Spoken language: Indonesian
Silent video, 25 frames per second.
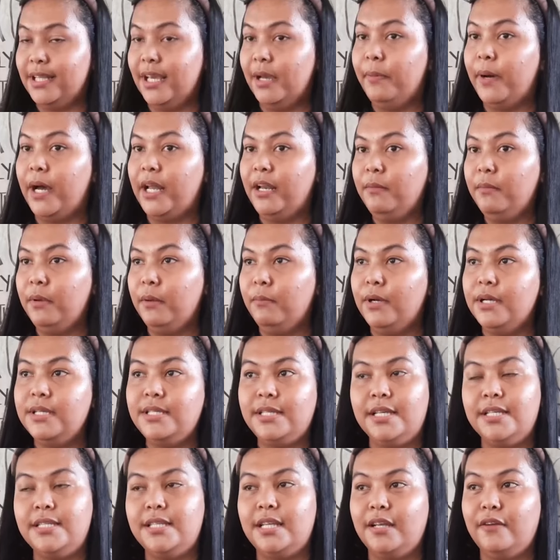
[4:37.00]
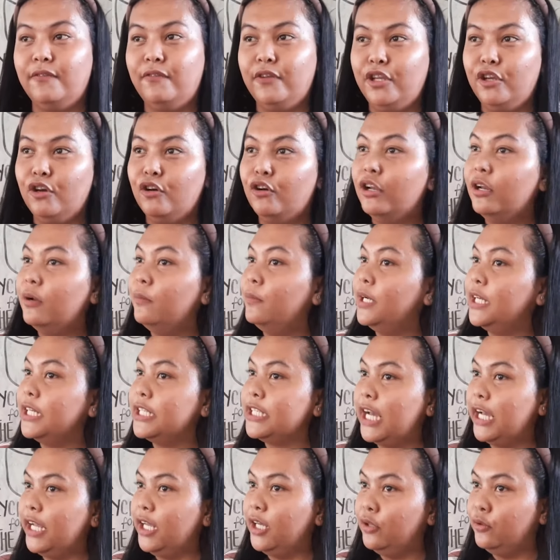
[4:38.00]
ya hari memang saya sering video call sama
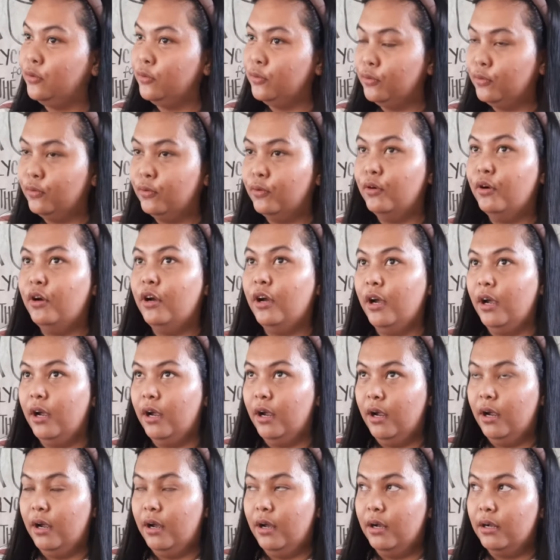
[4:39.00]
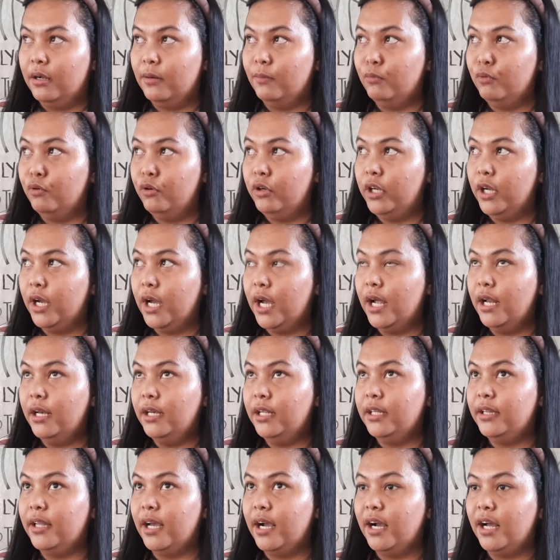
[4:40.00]
anak saya tuh. Kemudian
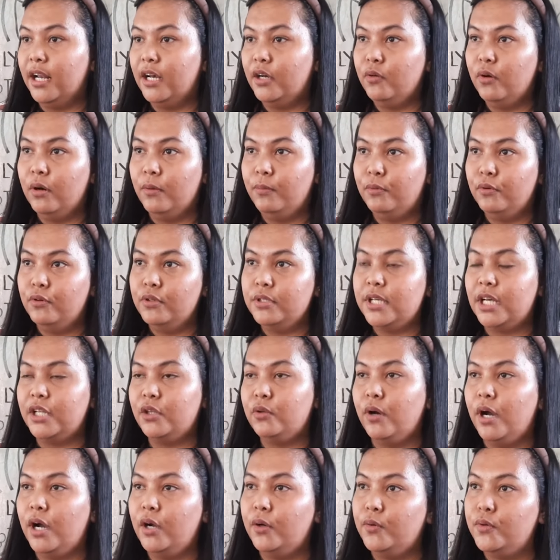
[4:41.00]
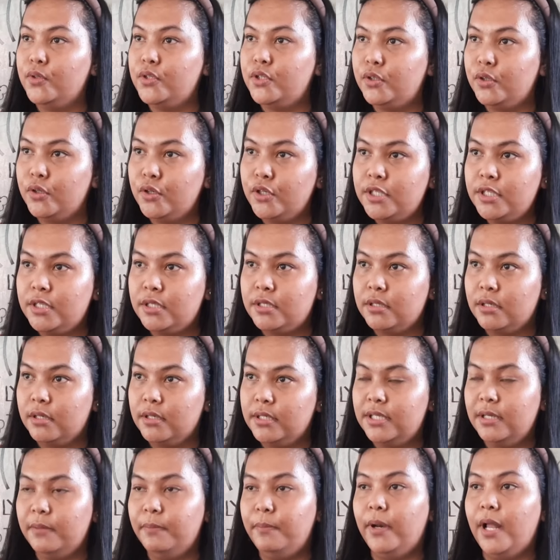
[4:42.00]
di tanggal 21 Agustus,
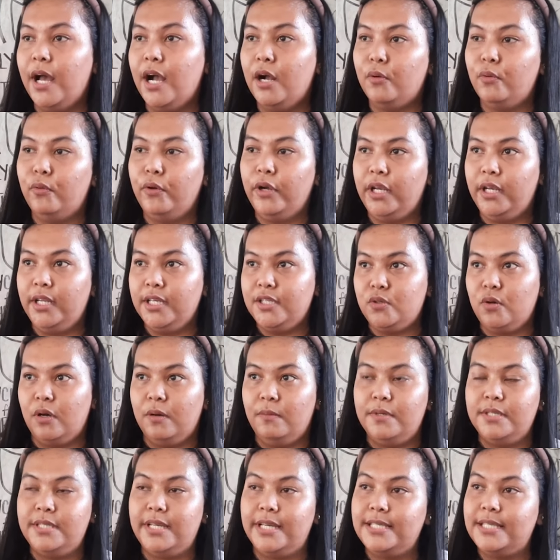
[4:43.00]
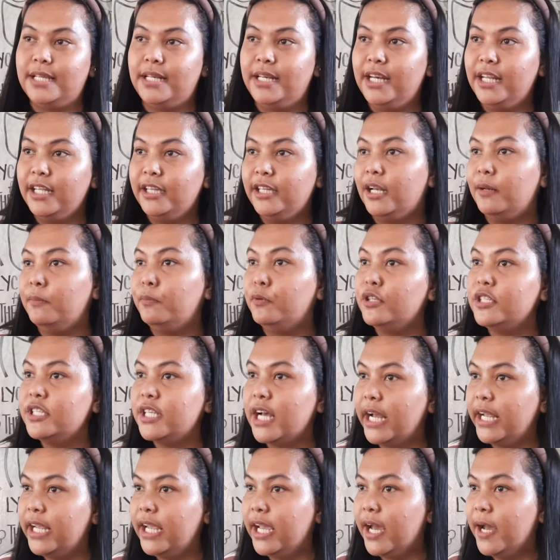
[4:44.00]
si pelaku ini suami saya sendiri telepon
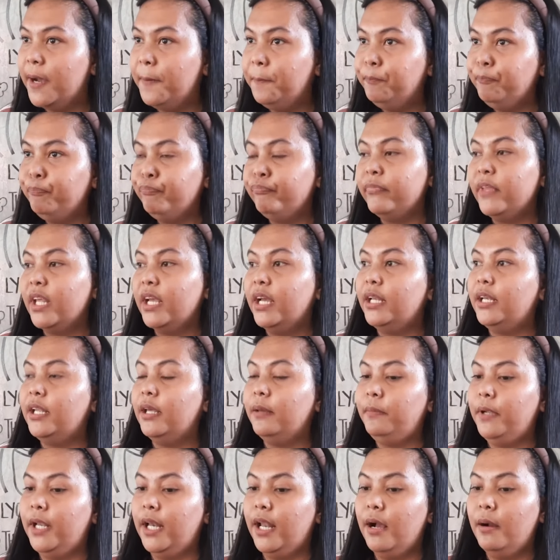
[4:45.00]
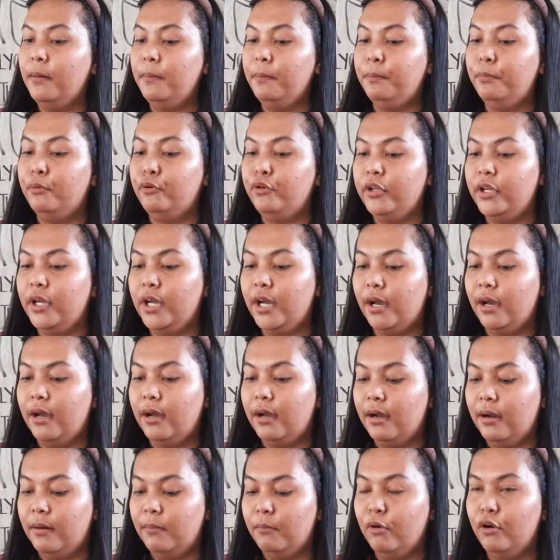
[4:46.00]
saya. Dia bilang punya
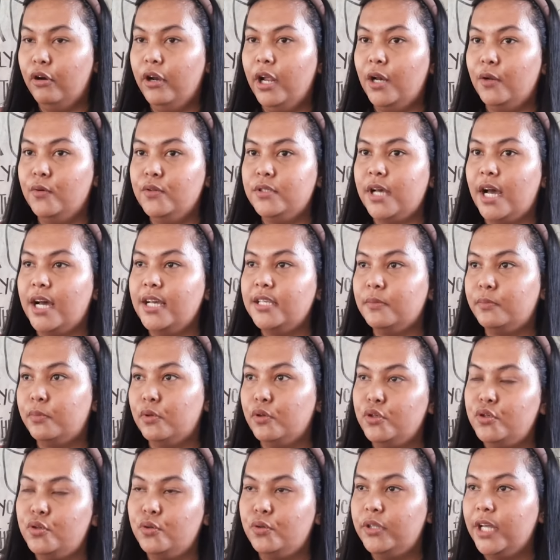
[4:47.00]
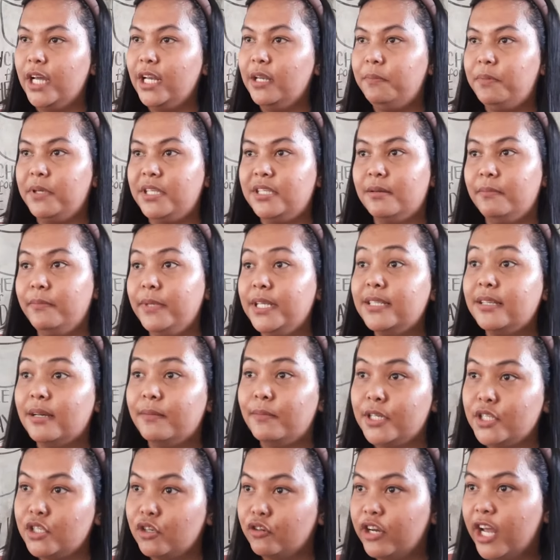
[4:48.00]
modal usaha 10 juta dipinjemin
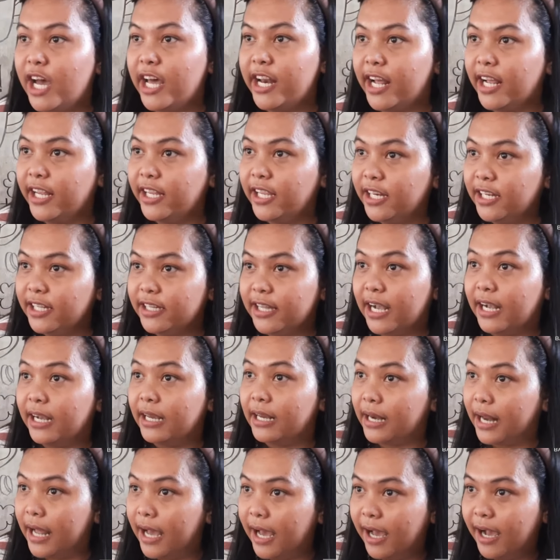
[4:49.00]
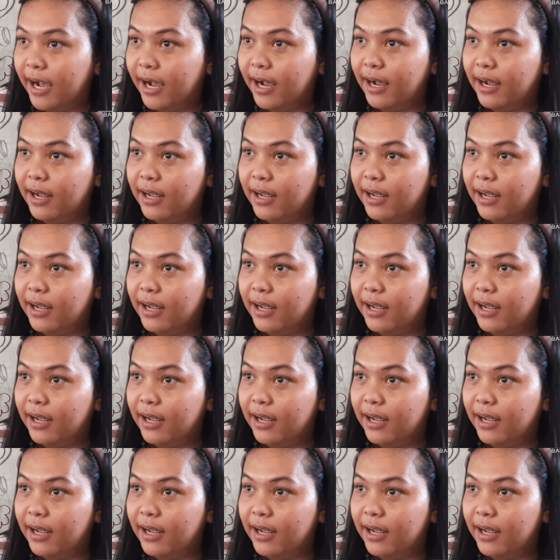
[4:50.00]
sama saudaranya di Tangerang.